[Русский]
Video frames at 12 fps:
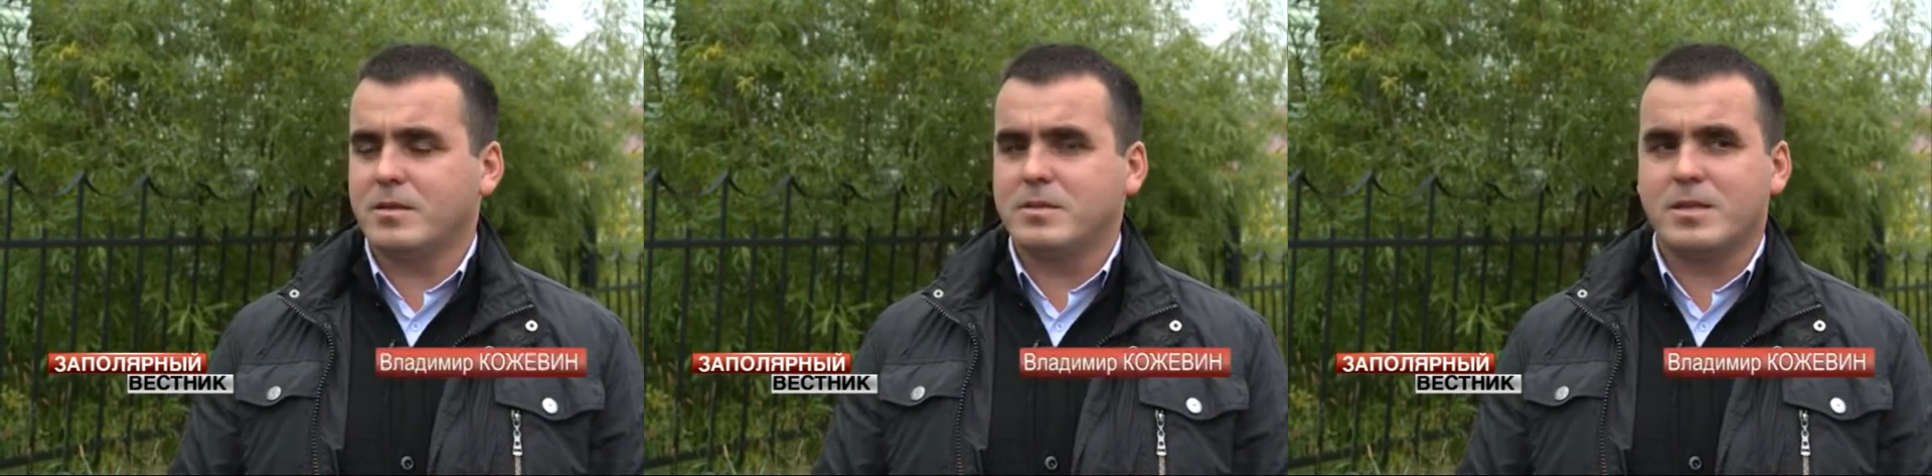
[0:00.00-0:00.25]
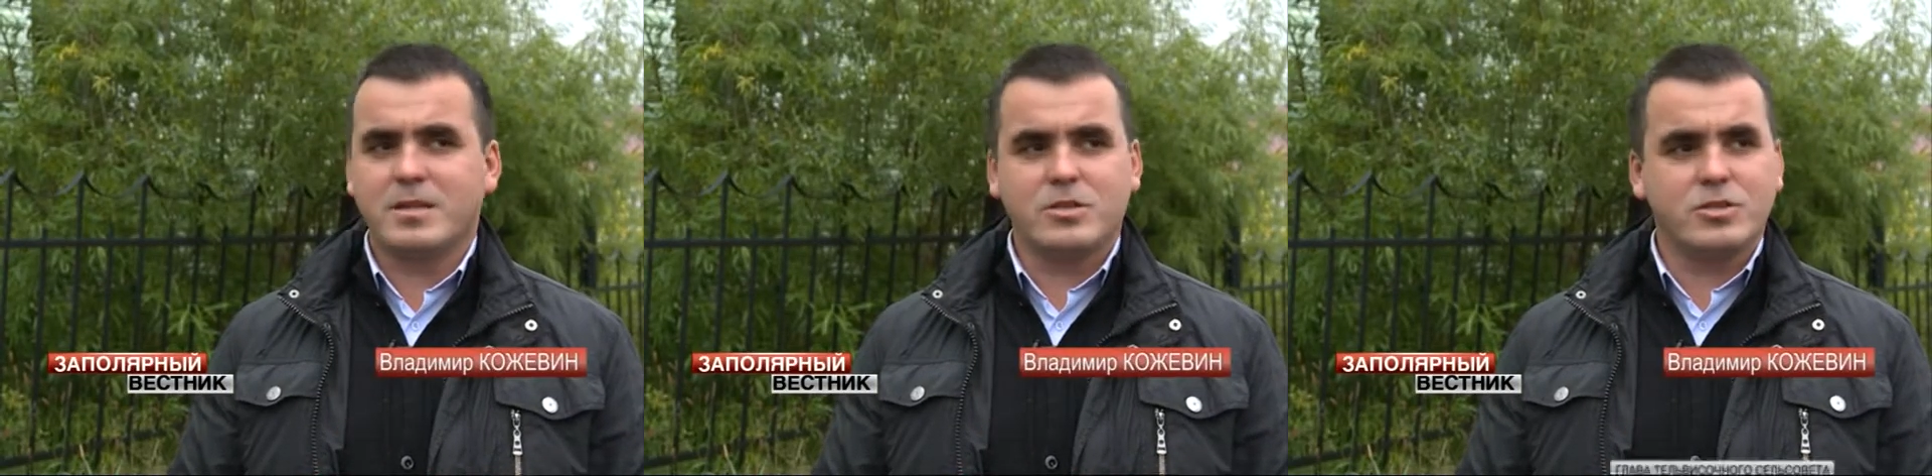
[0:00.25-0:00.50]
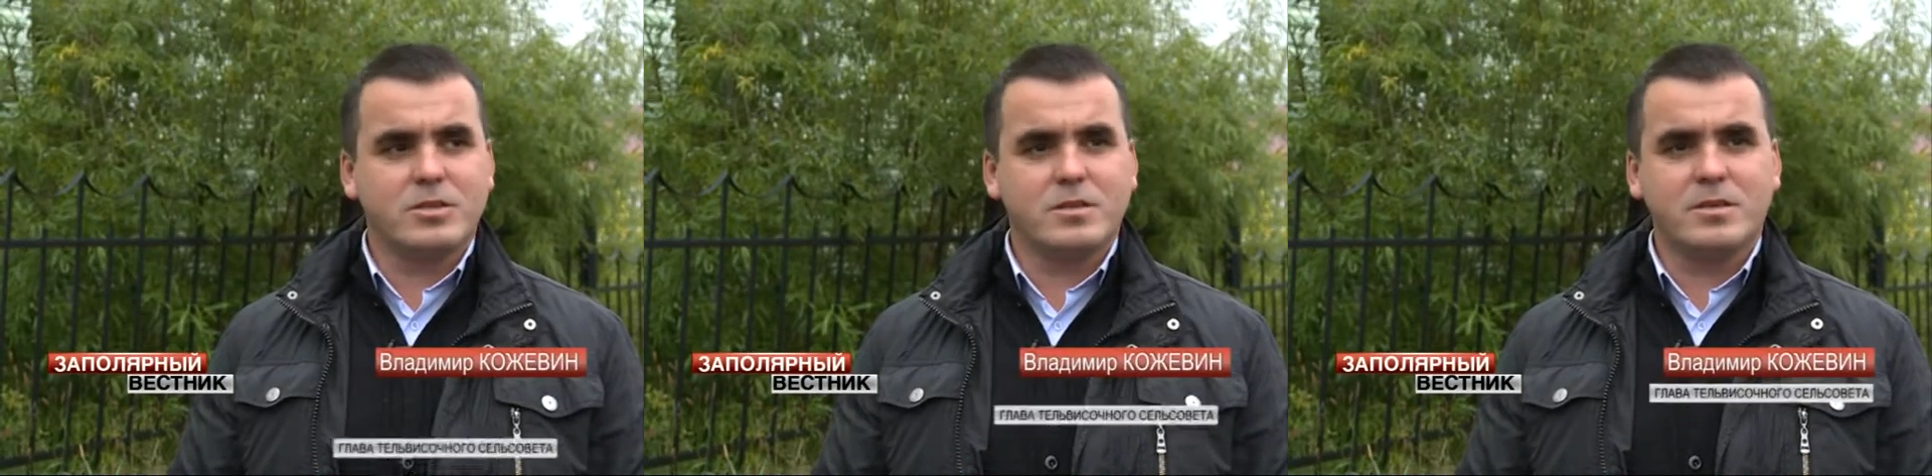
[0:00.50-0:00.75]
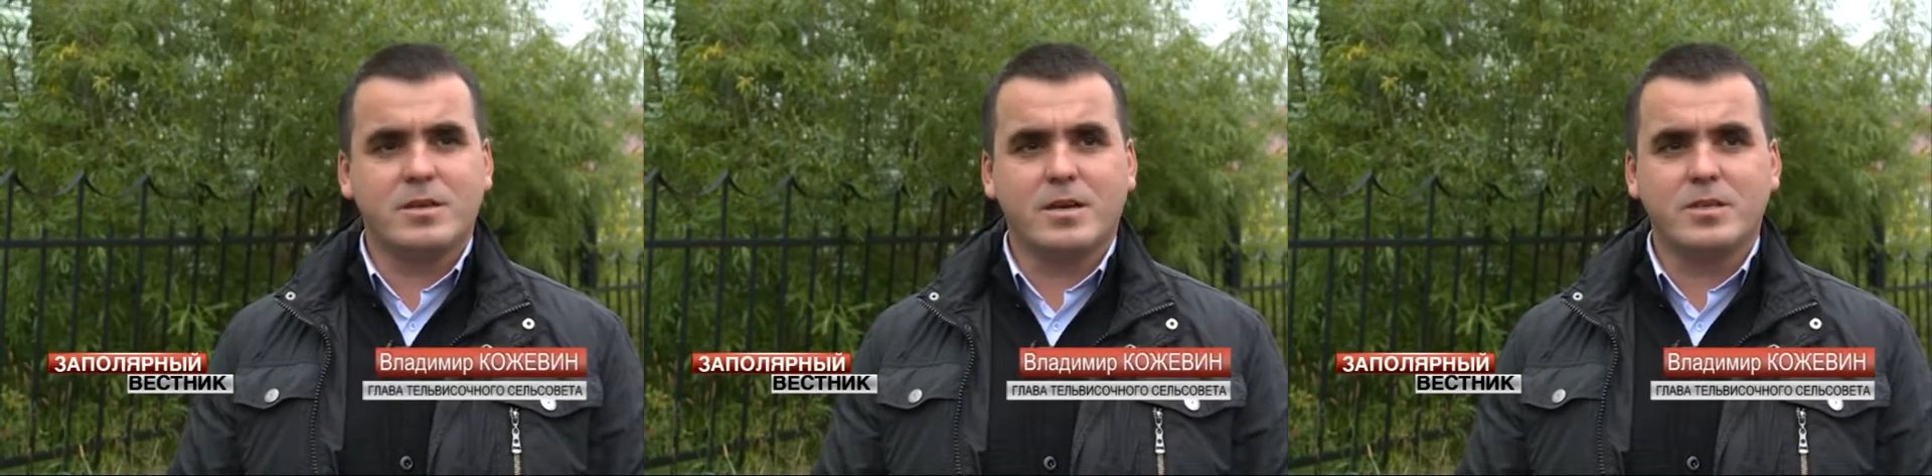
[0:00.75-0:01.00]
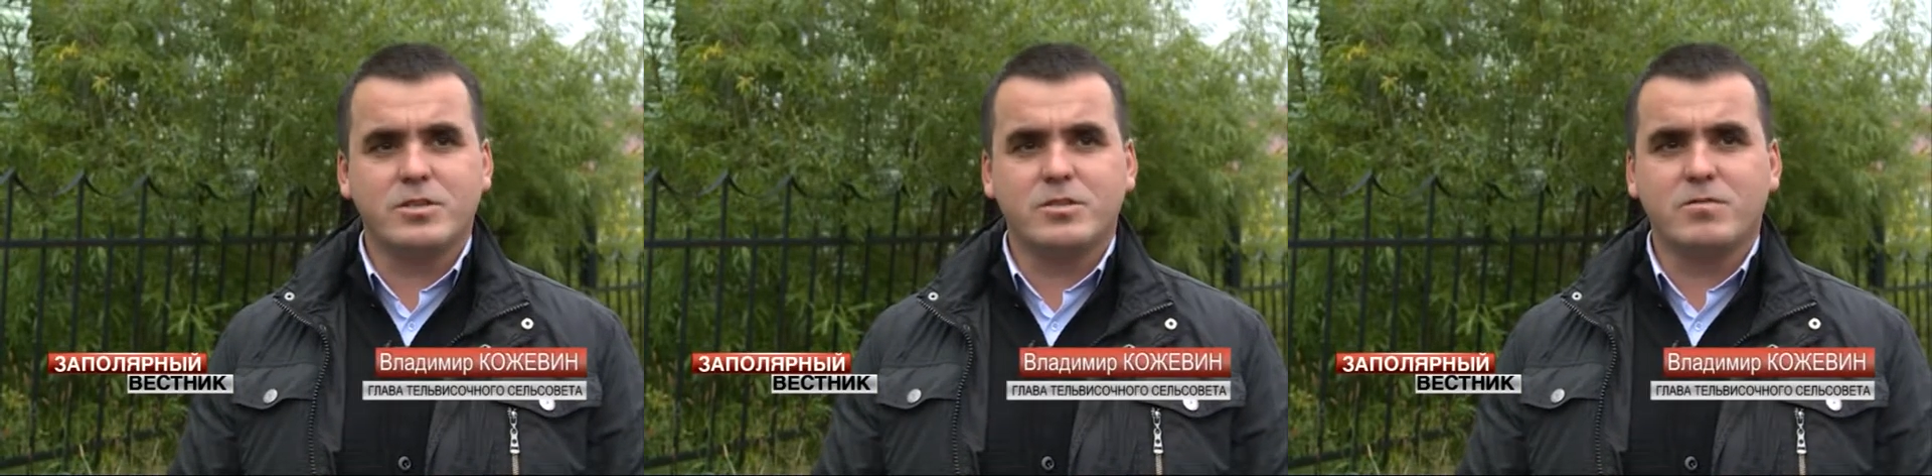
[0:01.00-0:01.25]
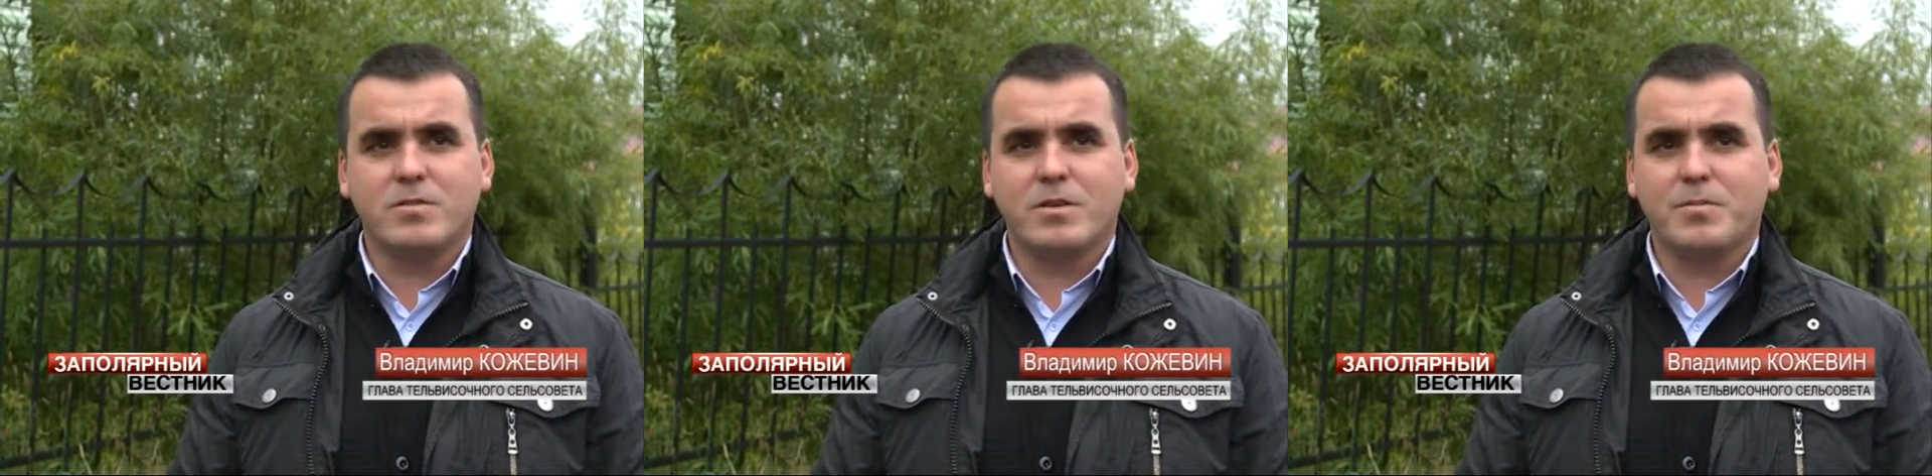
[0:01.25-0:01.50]
достаточно
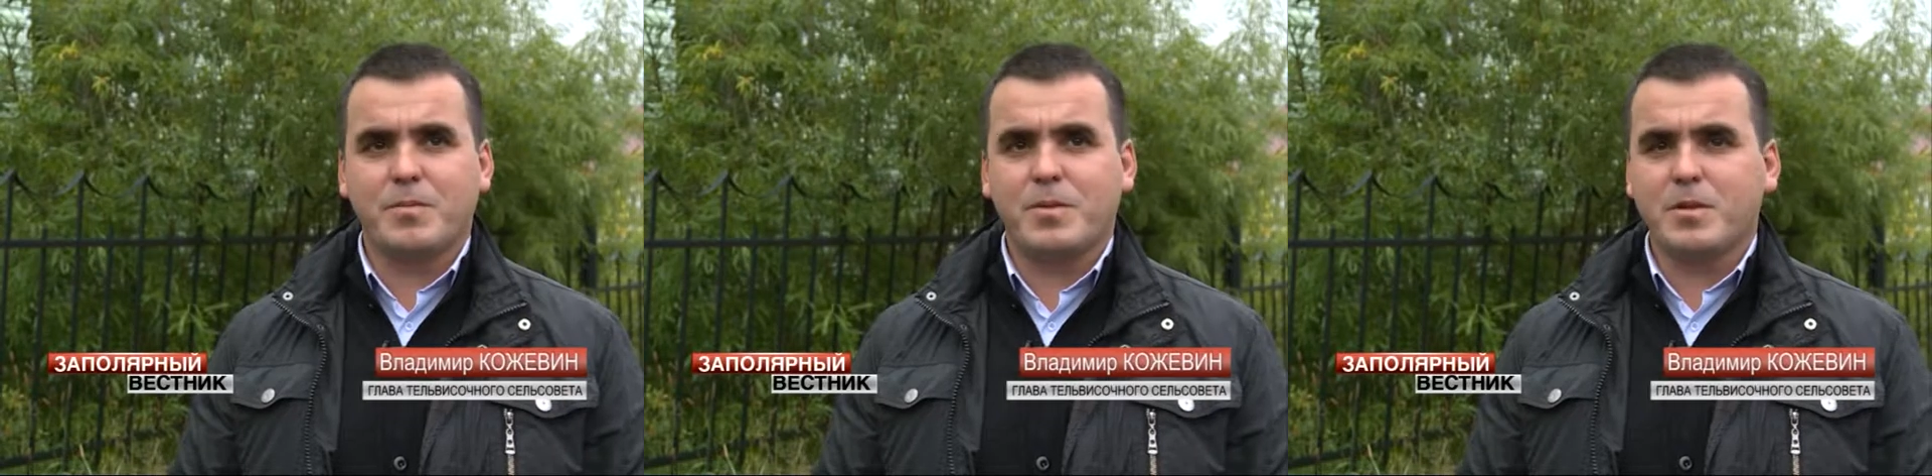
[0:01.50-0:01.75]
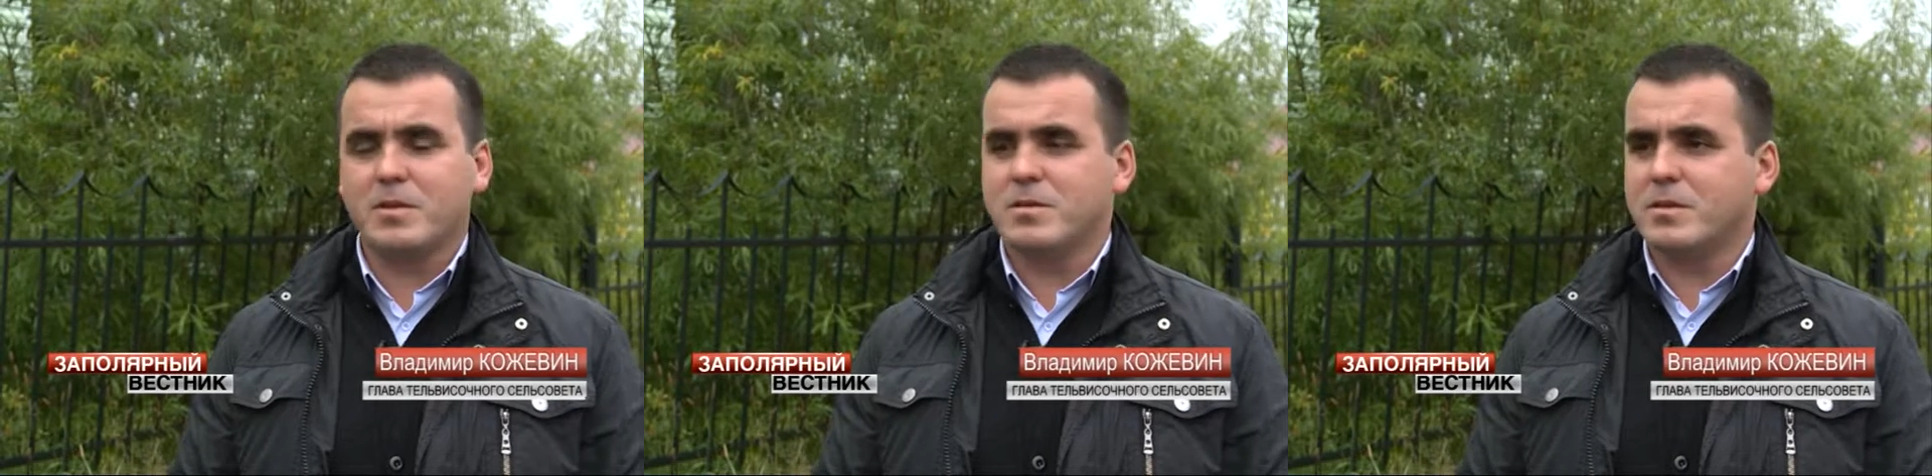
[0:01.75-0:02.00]
некачественная попала,